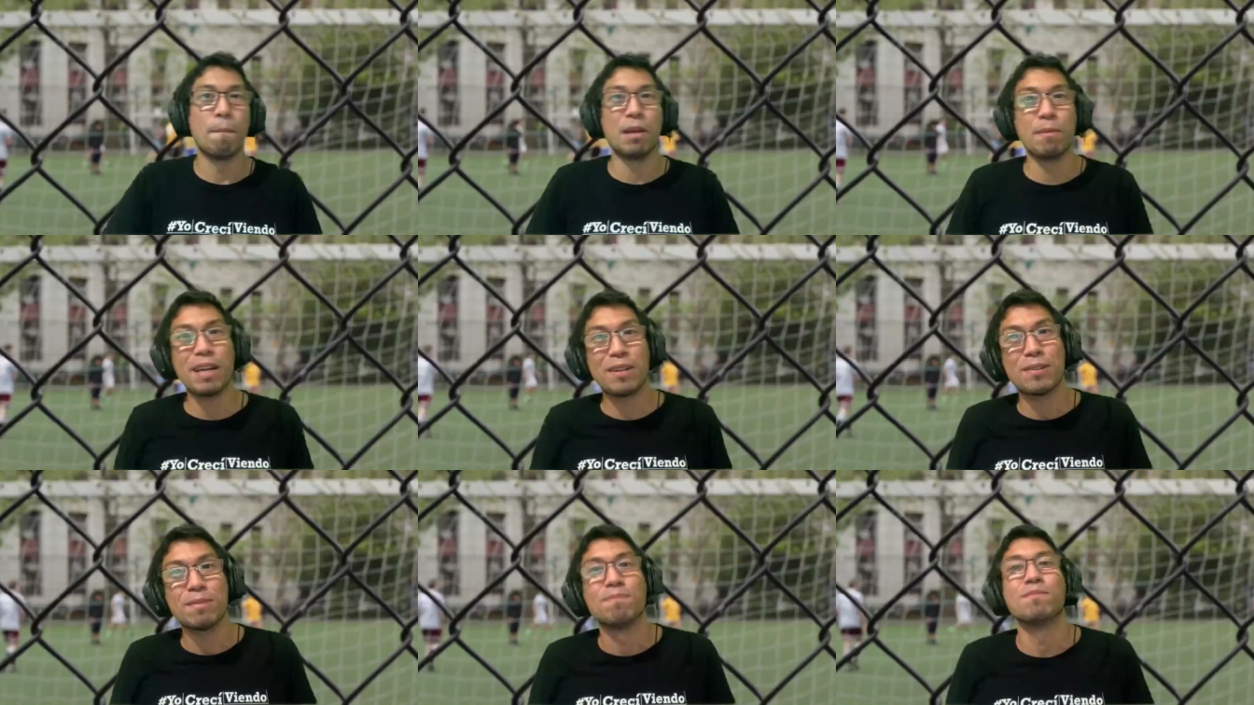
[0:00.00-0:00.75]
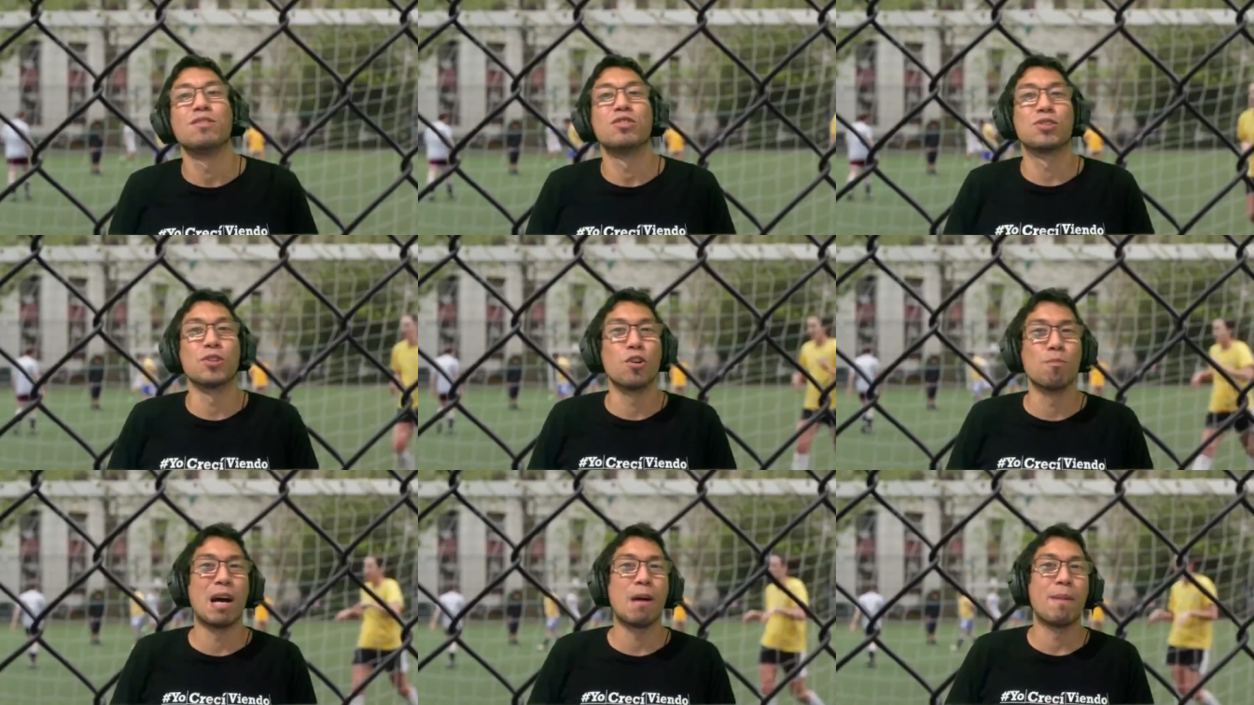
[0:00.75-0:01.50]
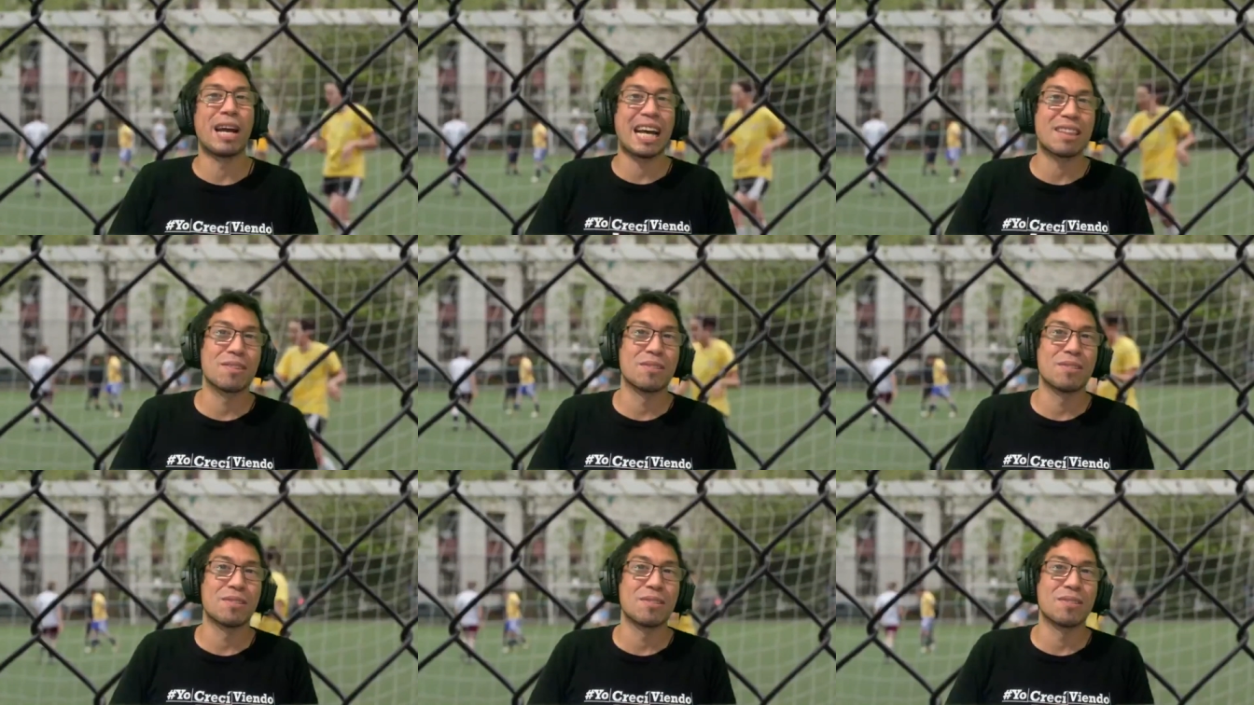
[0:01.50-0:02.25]
Primero, son más
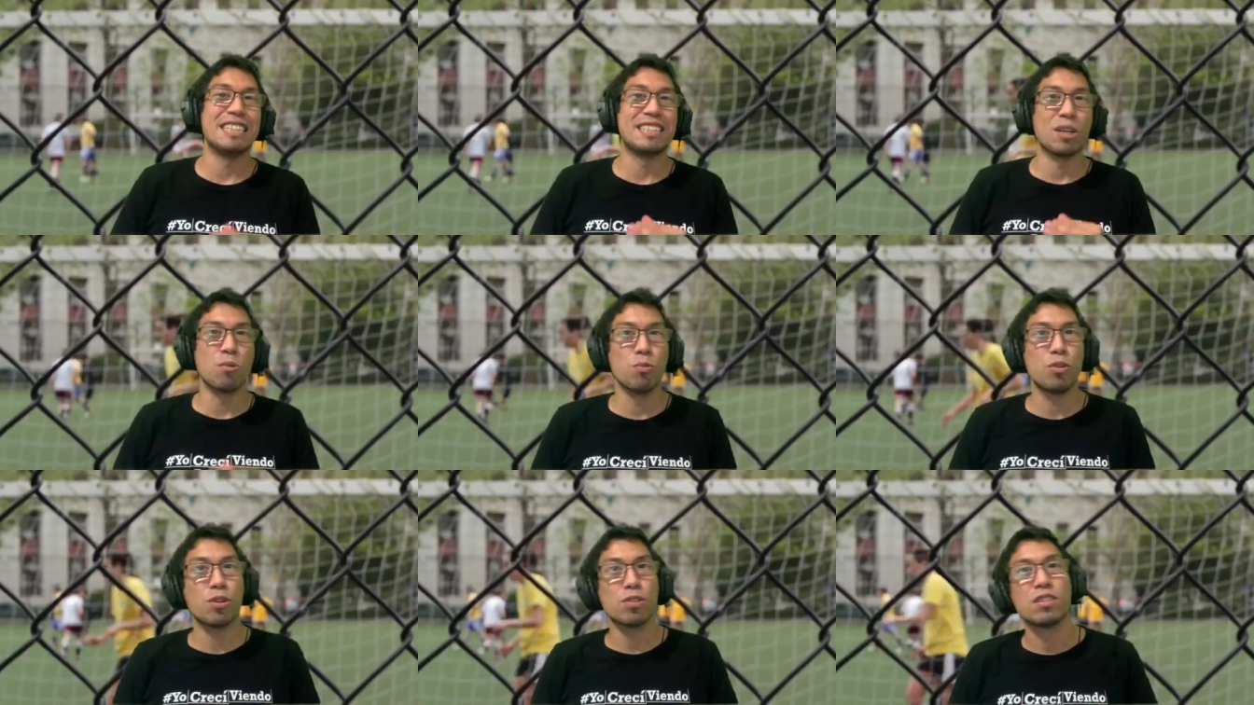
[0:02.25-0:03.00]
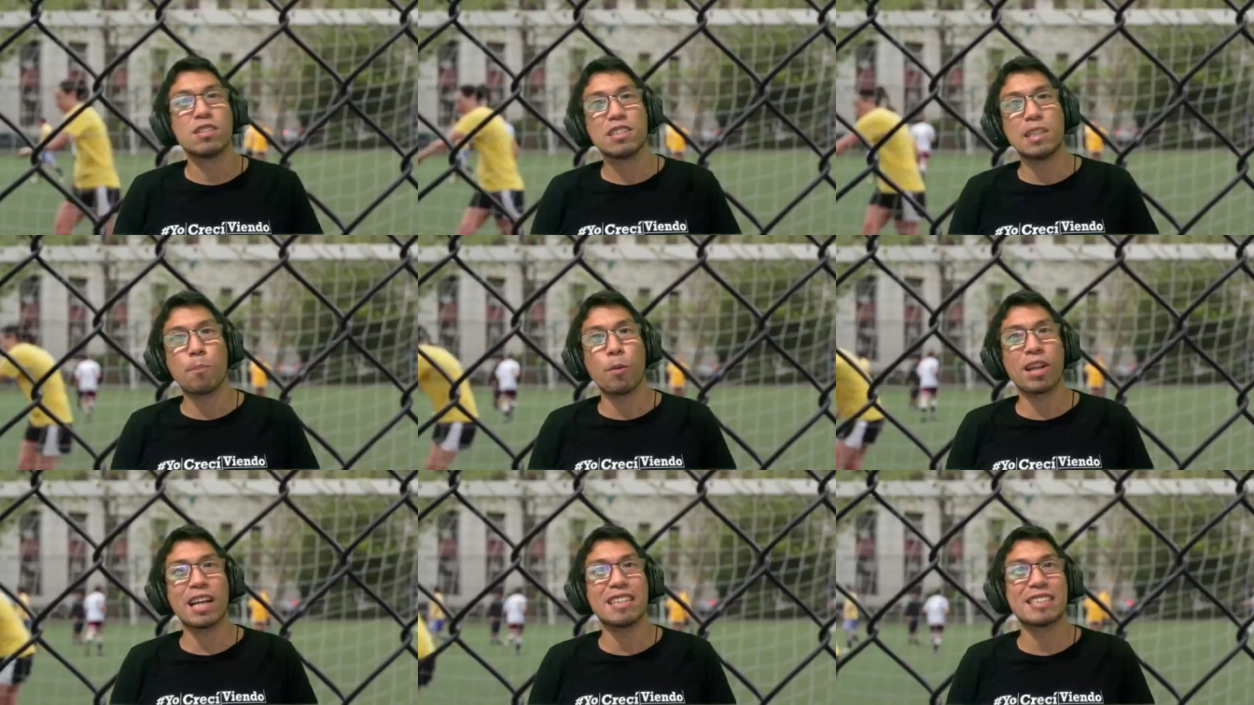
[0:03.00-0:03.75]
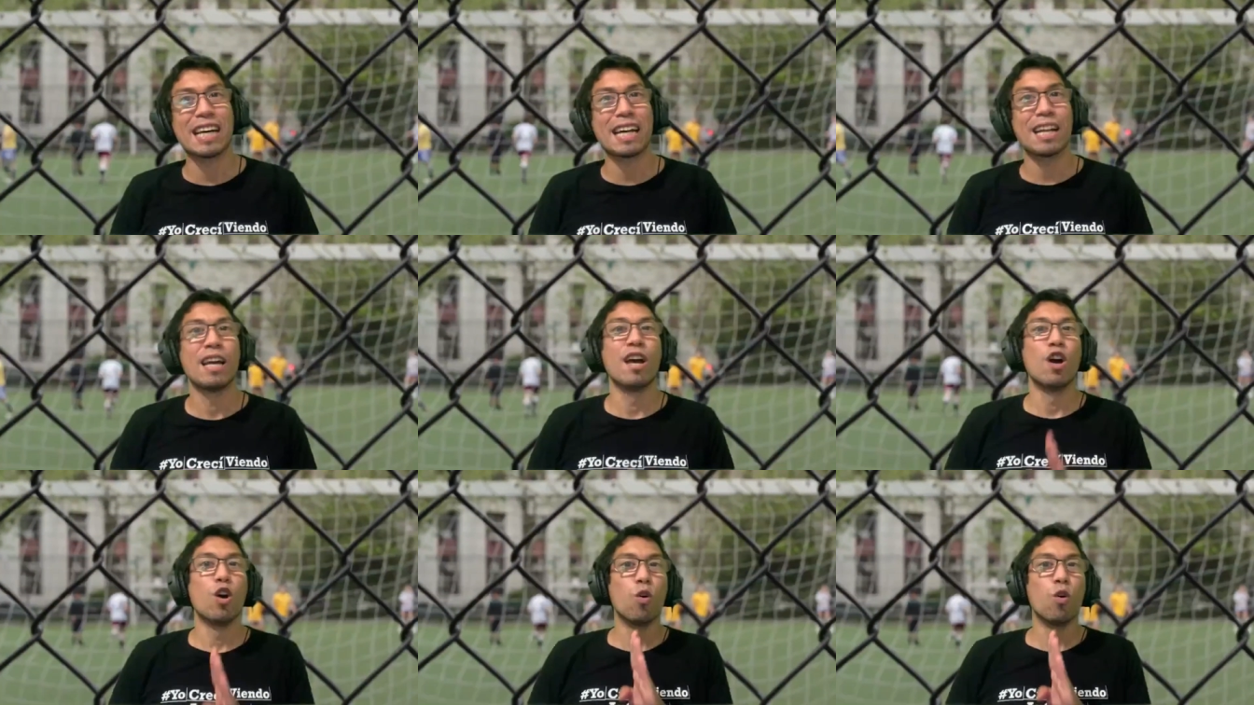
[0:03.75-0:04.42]
baratos y segundo, se puede realizar